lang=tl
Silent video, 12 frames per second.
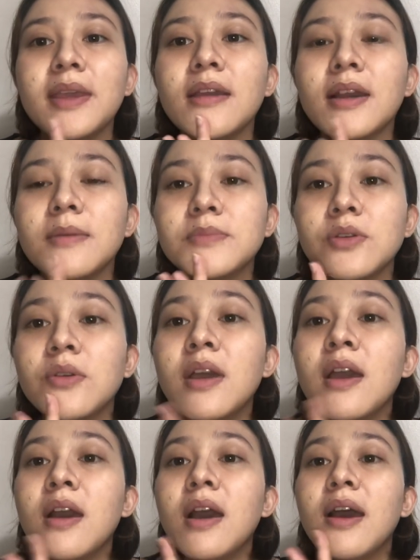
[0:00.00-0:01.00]
makeup. So,
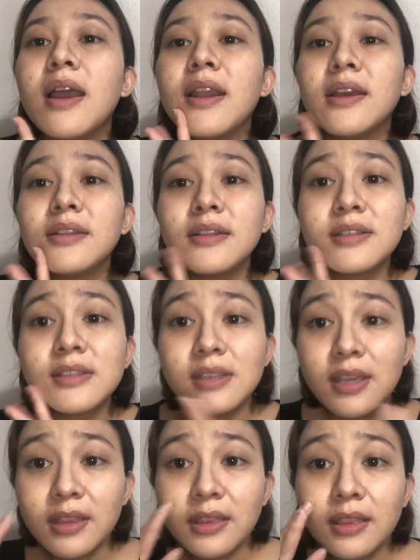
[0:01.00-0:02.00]
I let it
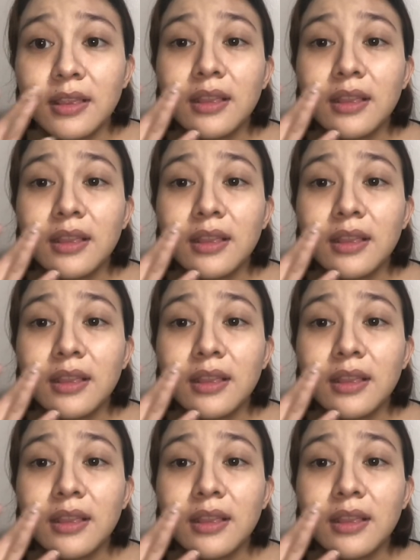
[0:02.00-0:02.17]
sit.